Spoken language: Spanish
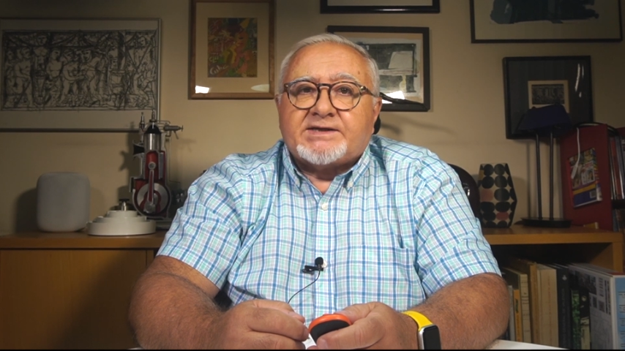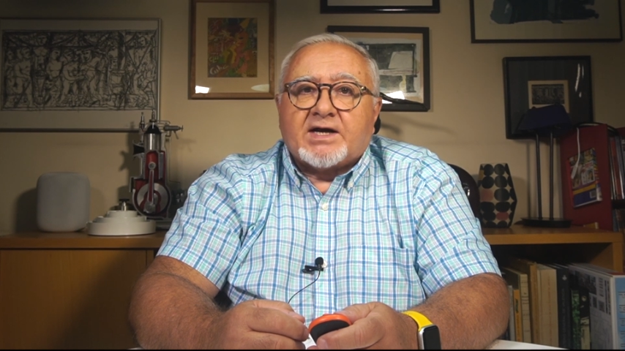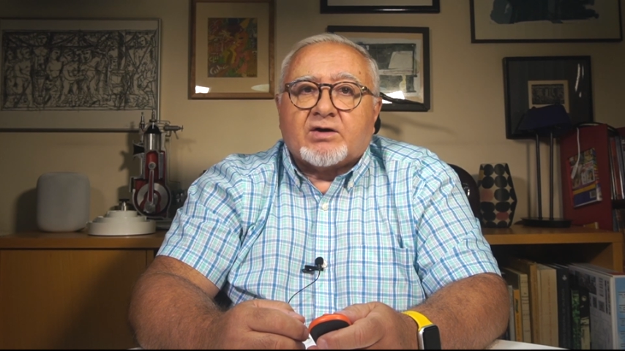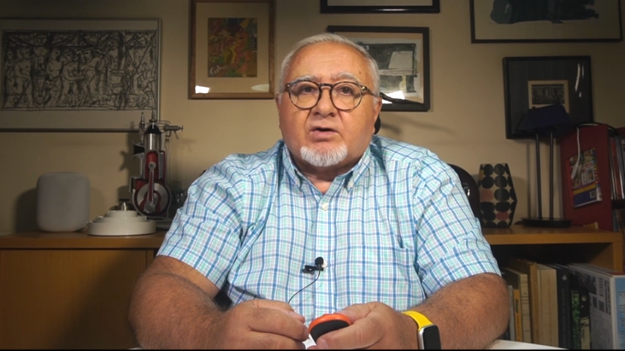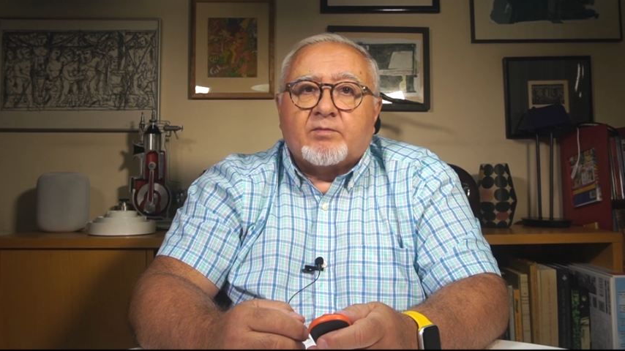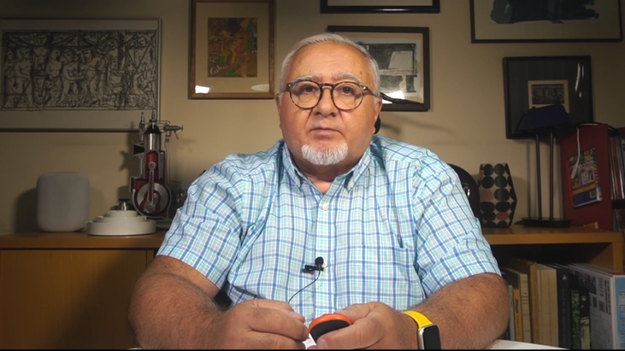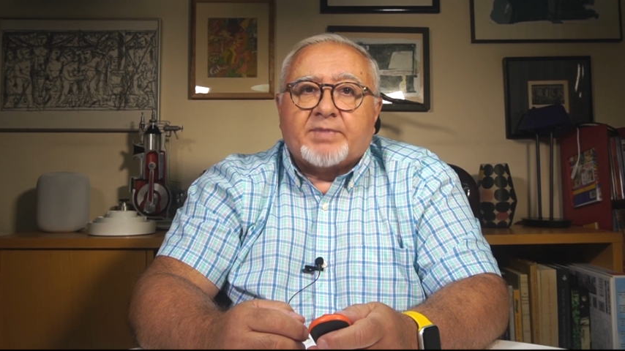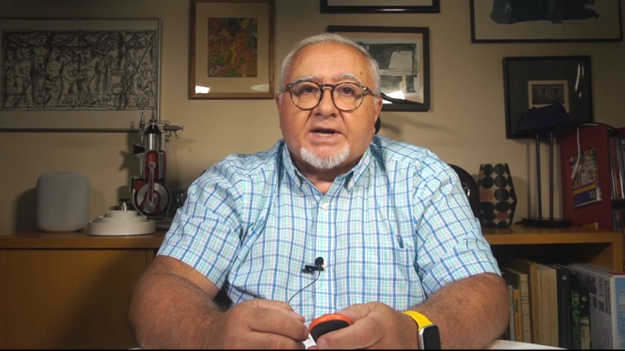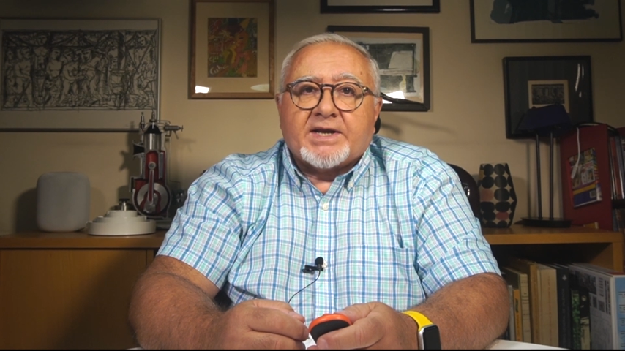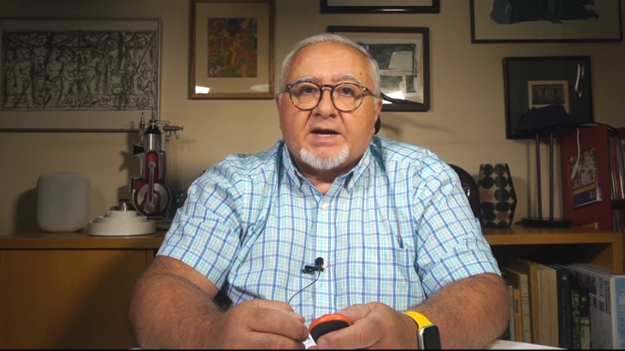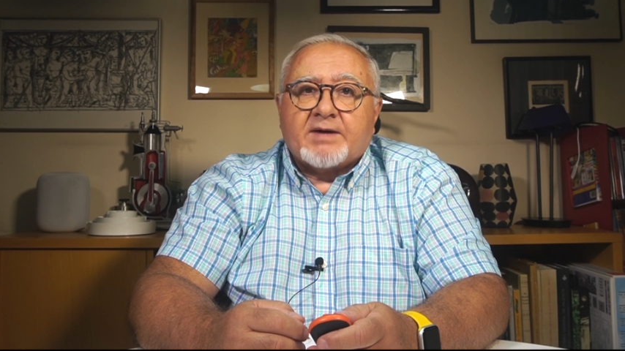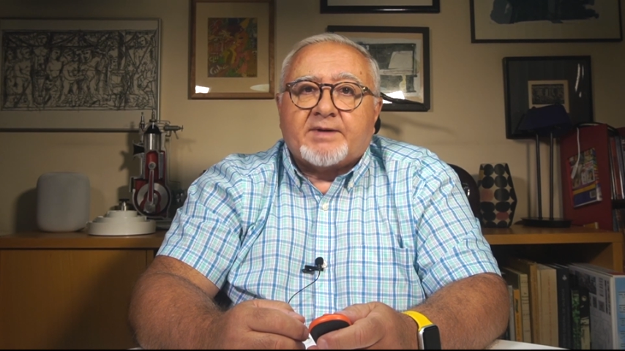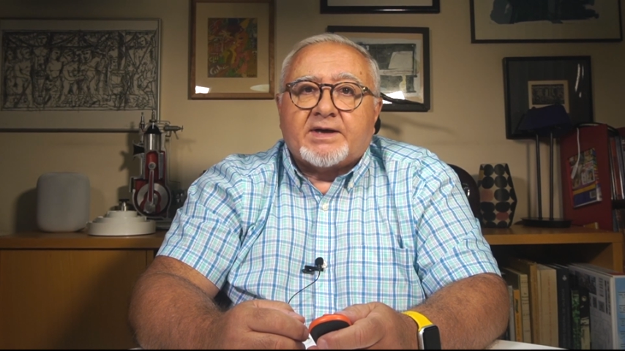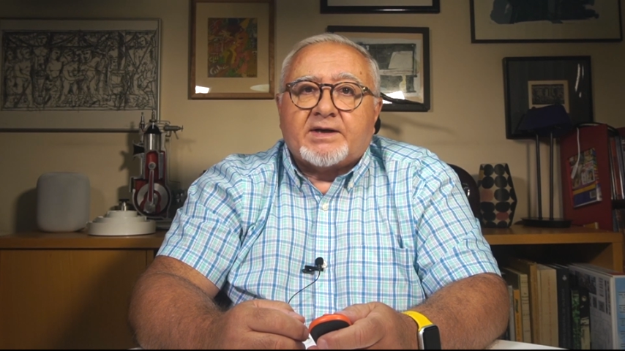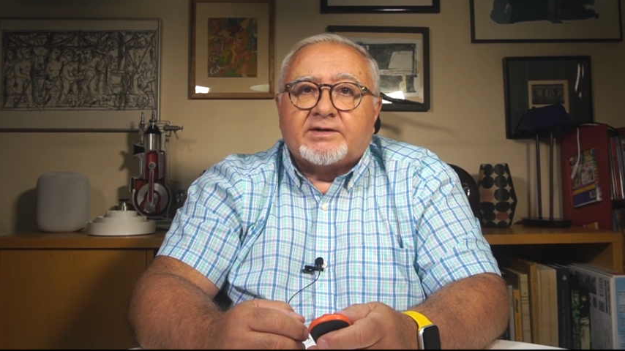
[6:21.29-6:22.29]
se
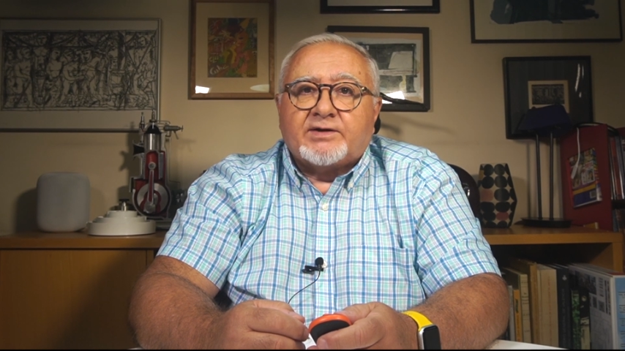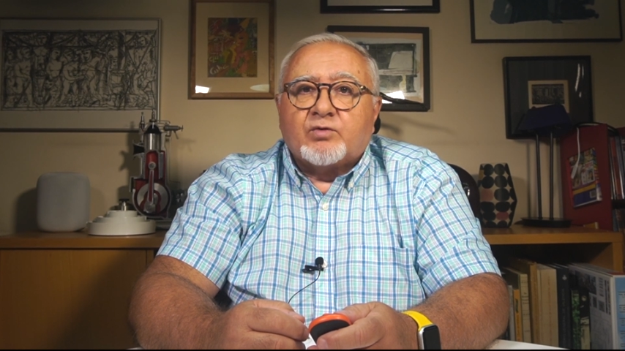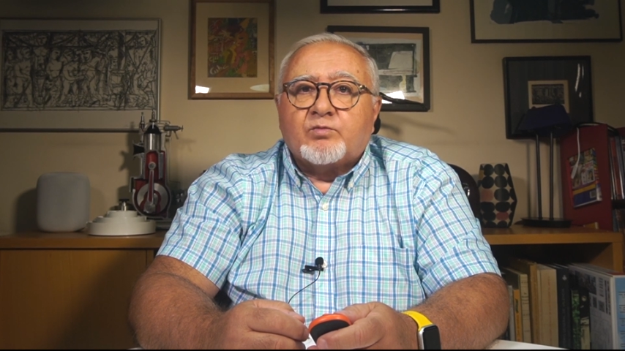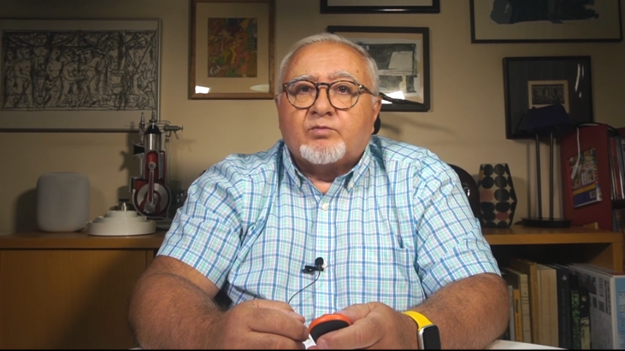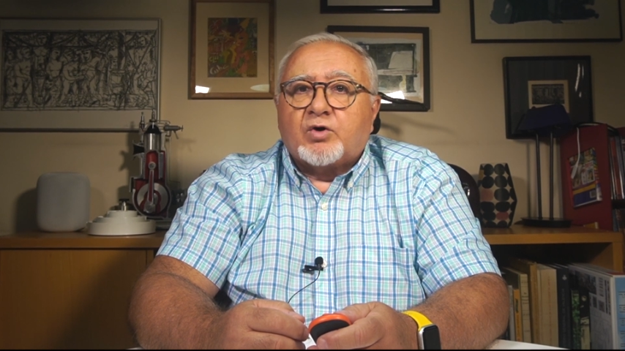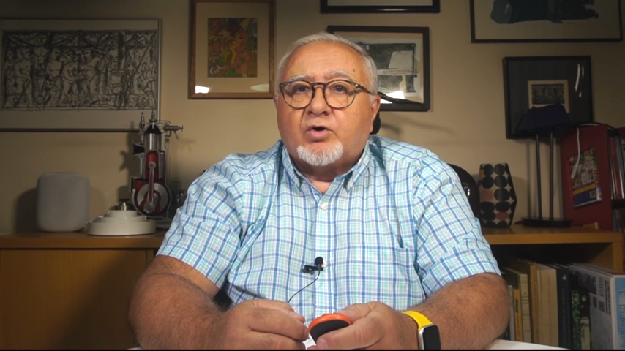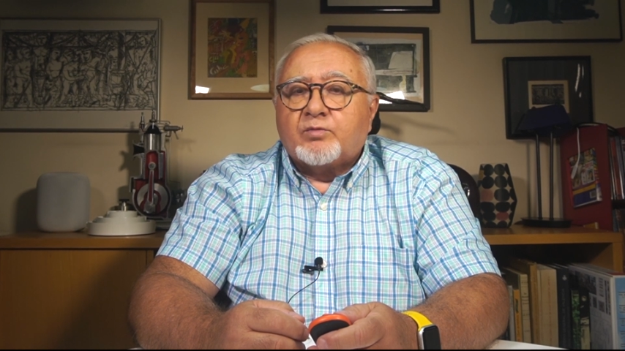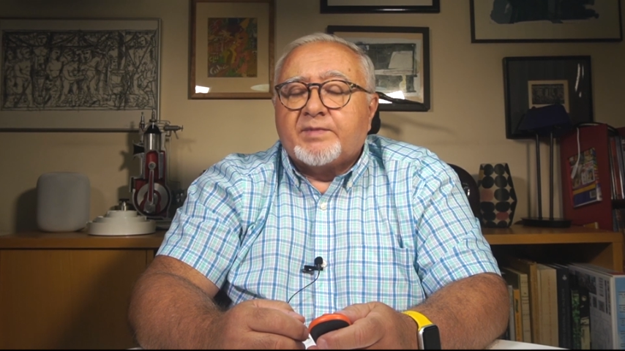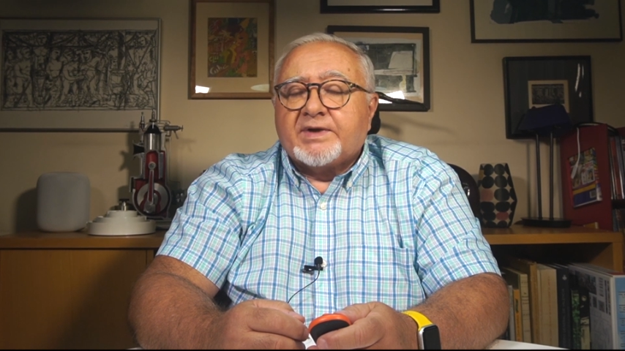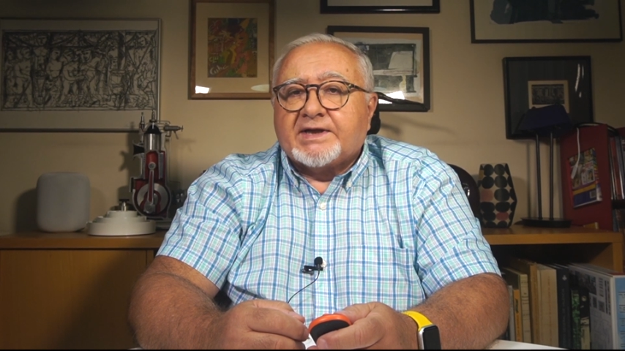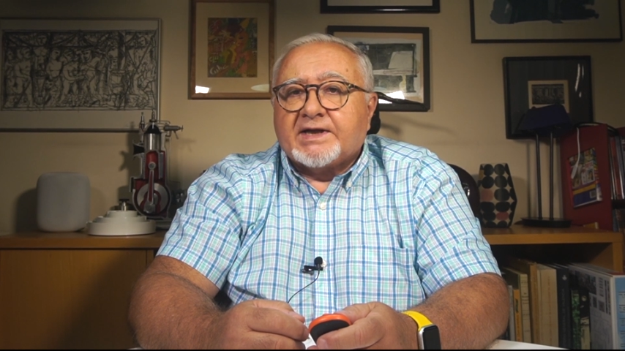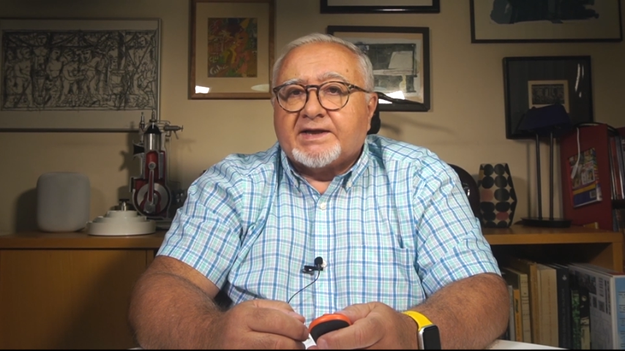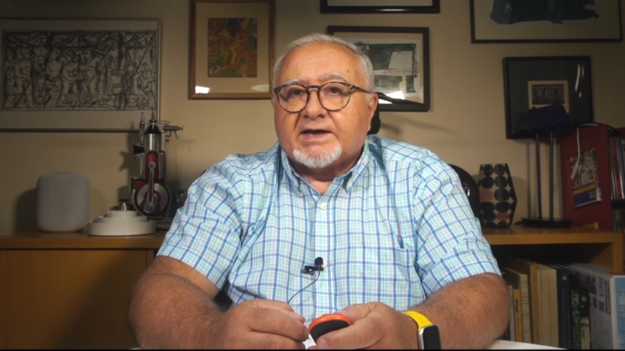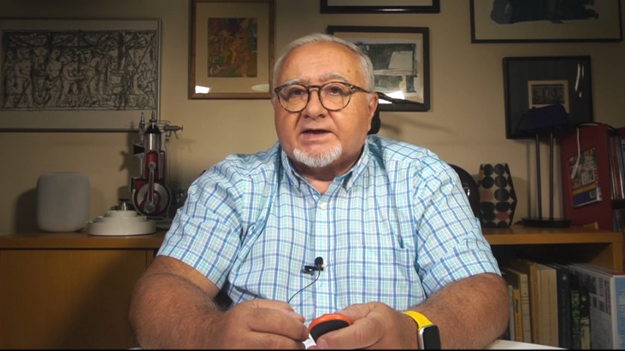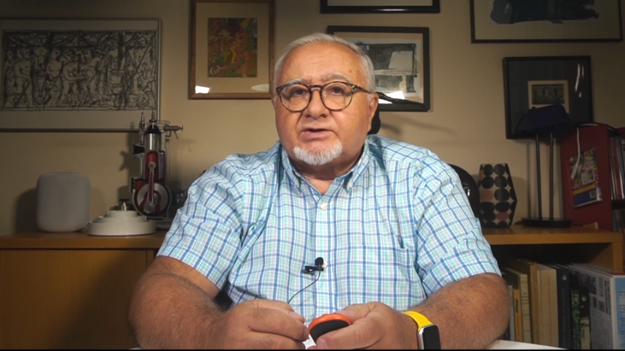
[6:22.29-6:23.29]
acompañaba de un volumen
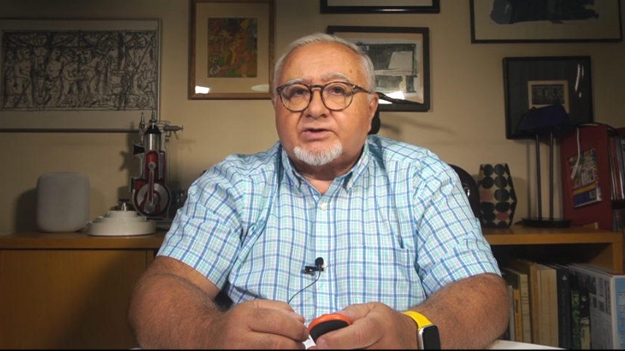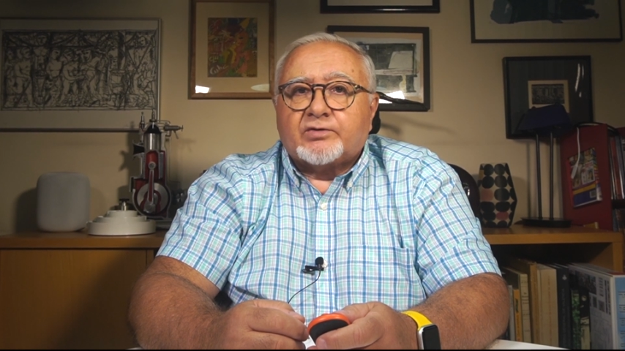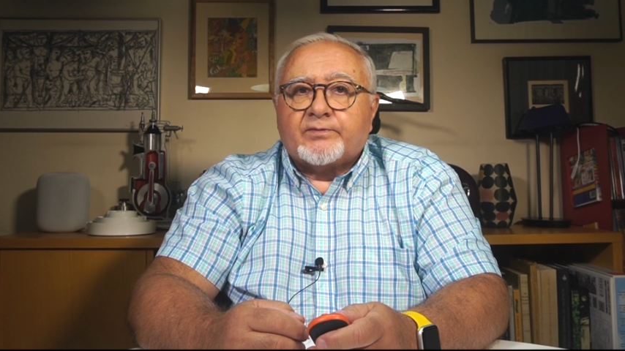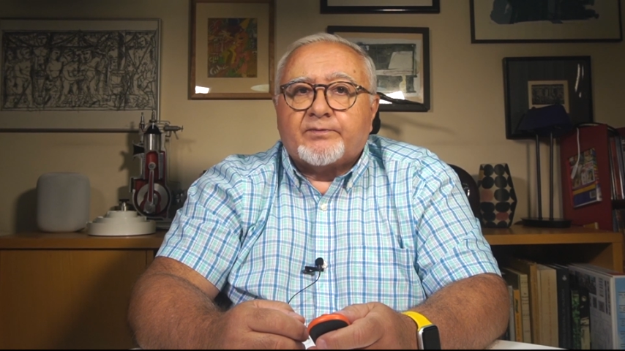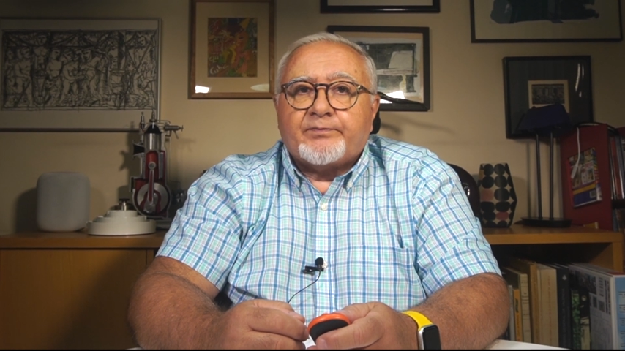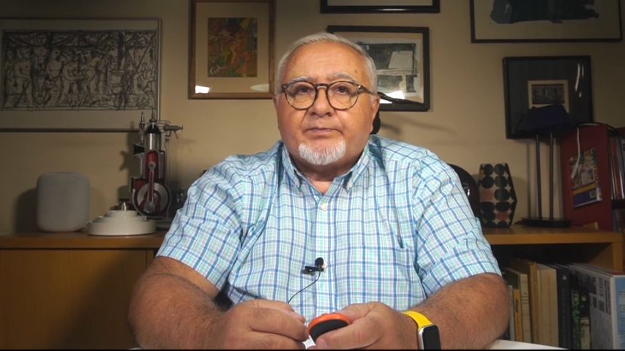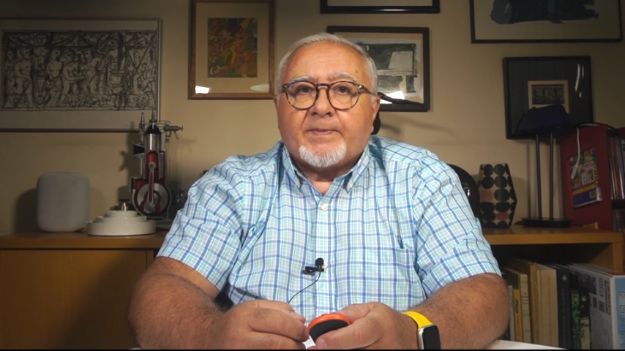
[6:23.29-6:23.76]
de texto.